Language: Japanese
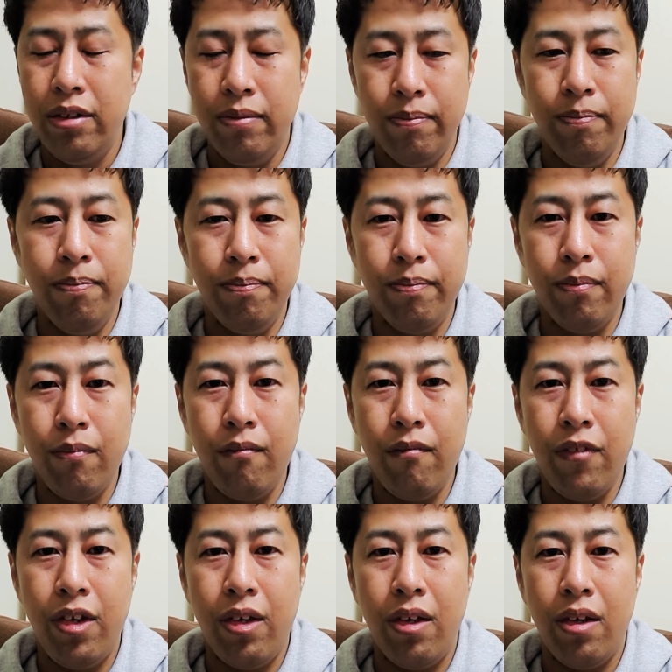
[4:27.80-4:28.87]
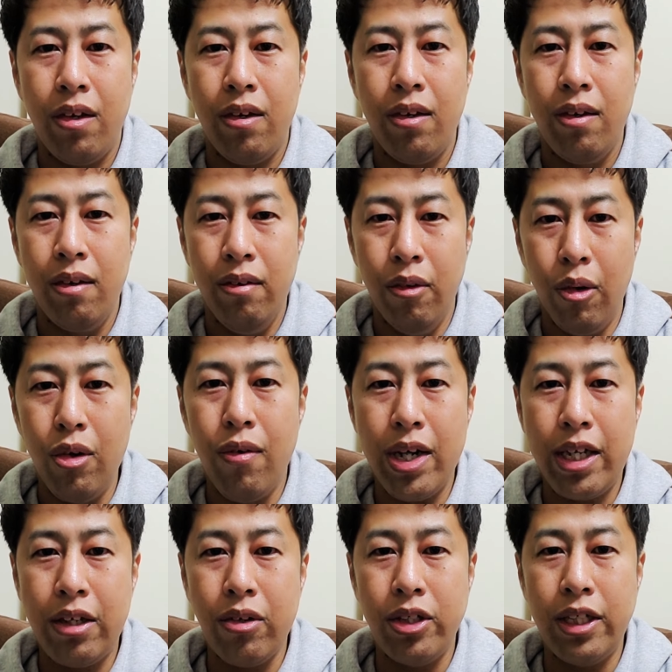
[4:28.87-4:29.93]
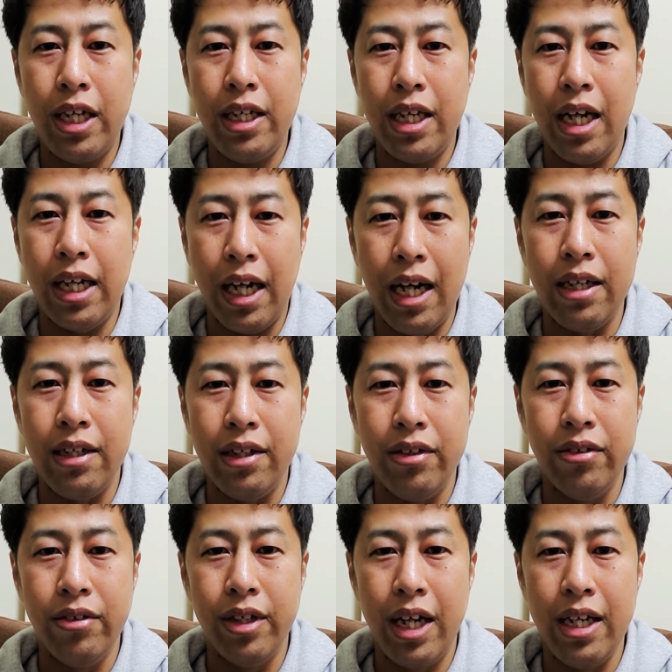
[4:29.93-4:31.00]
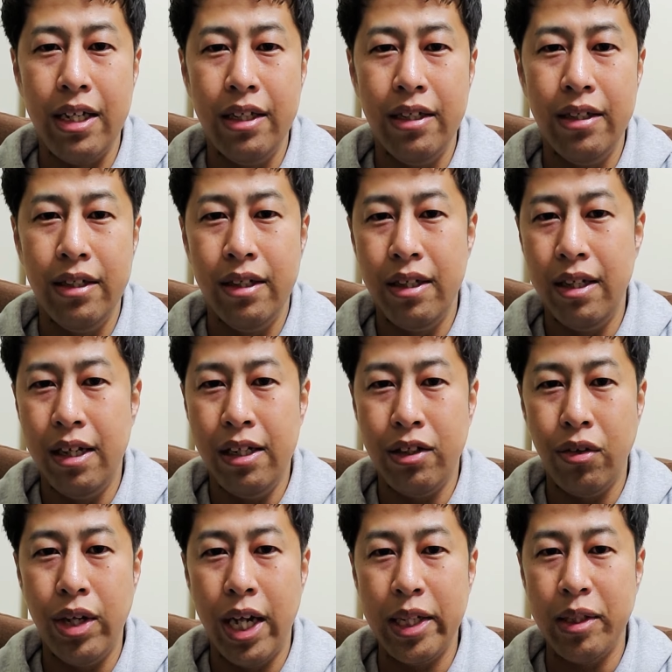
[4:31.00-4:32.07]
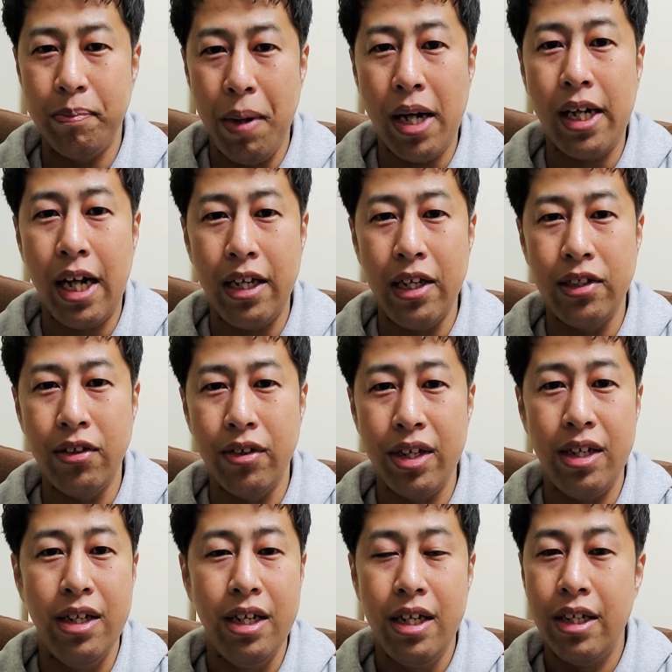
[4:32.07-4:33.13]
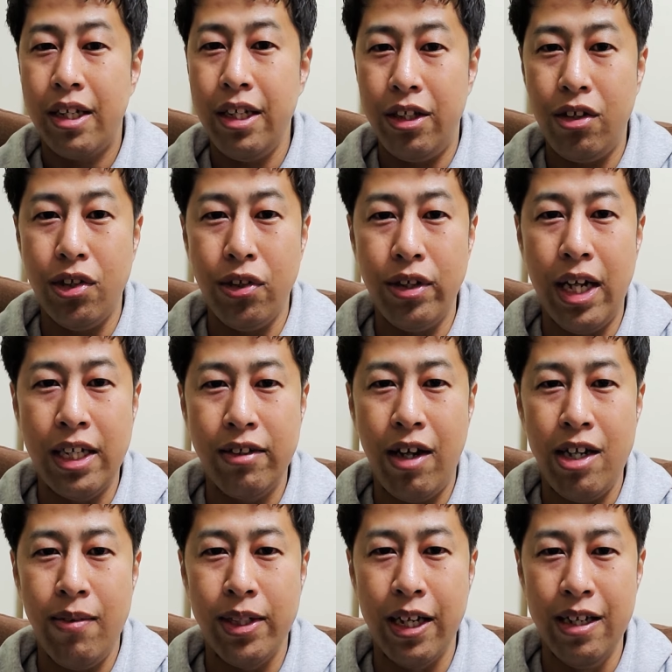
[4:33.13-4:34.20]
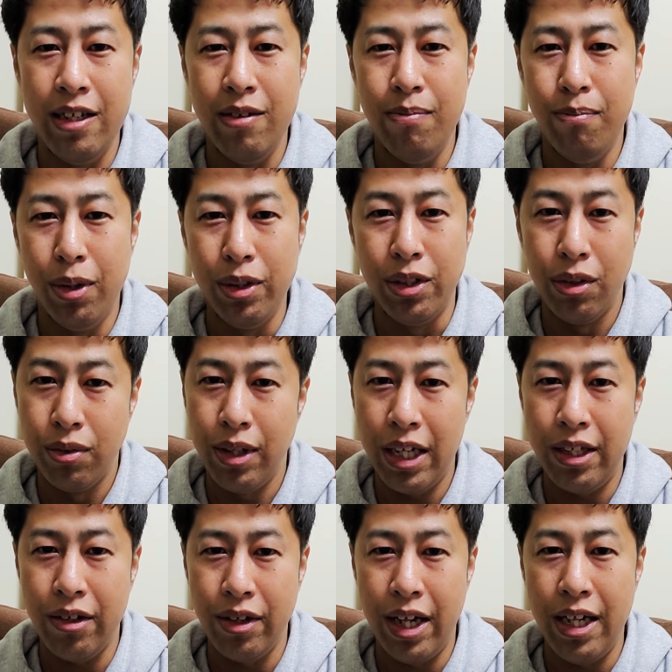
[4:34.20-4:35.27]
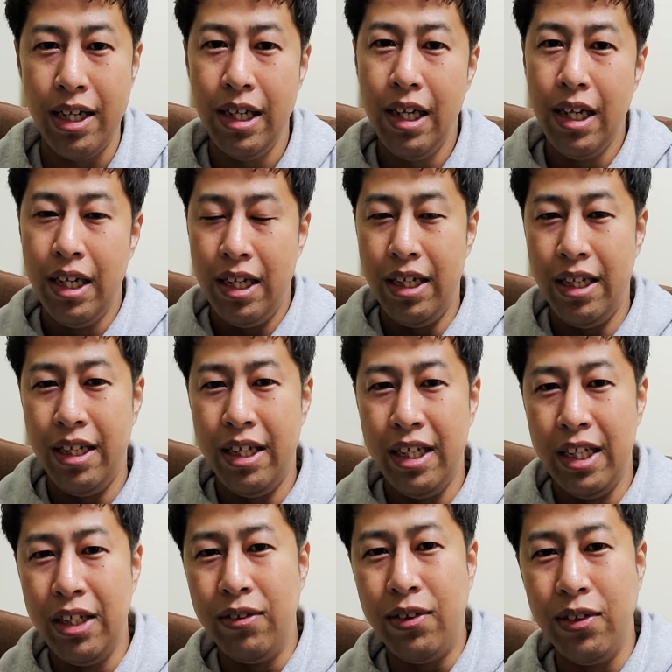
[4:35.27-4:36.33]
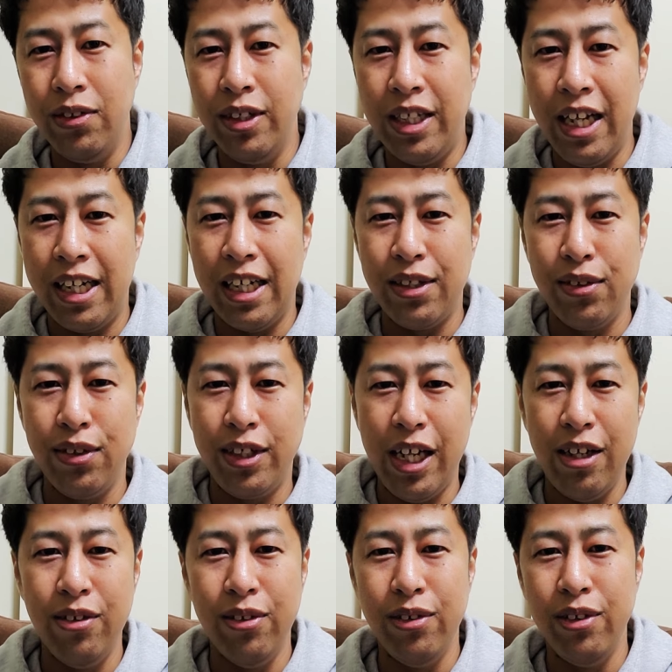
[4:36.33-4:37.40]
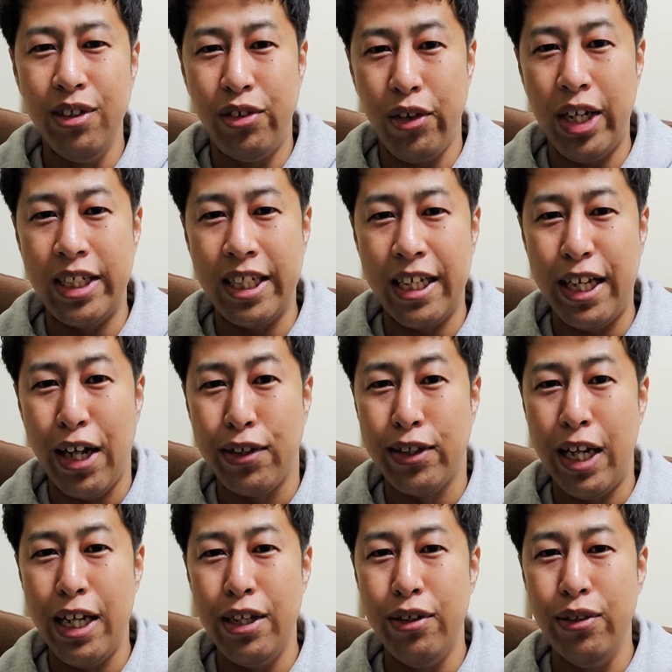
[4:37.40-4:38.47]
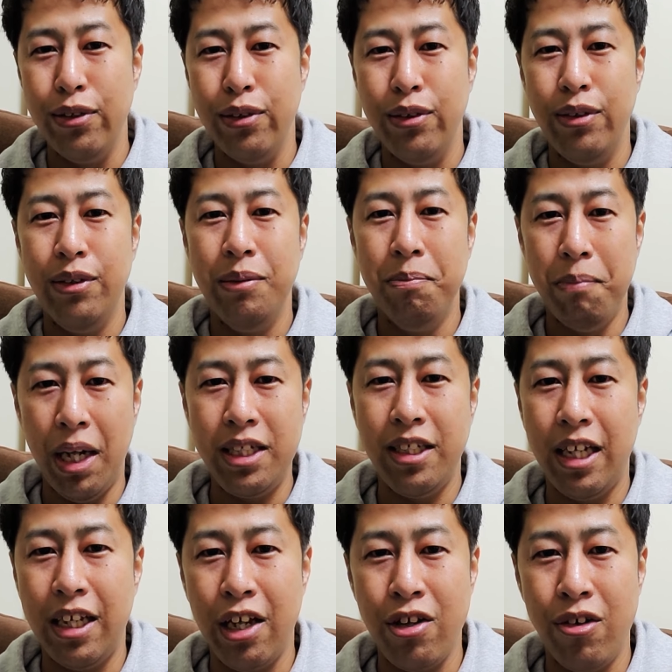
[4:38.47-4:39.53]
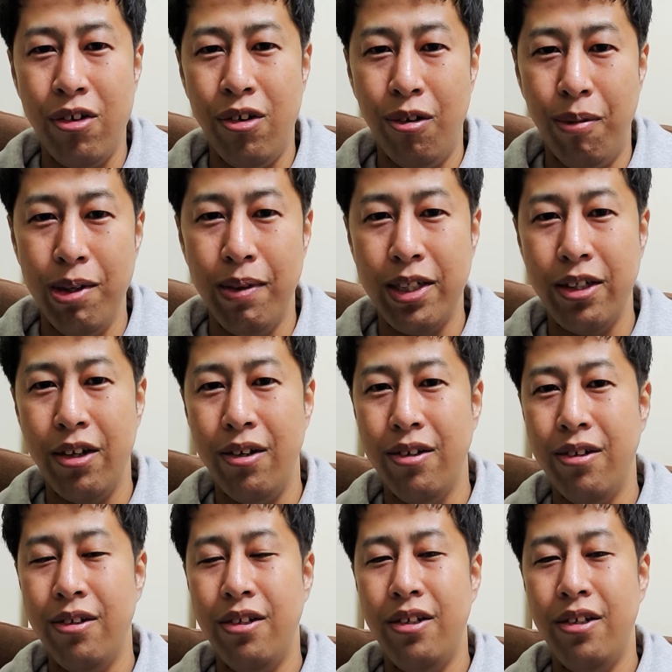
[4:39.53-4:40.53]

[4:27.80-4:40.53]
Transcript: うん、呪われた土地だったんかいっていうぐらい、えー、そういう話ばっかりですよね。きっとそんなはずはありません。もっとフラットな、えー、普通に生活している人たちがたくさんいる街だったと思いますよ。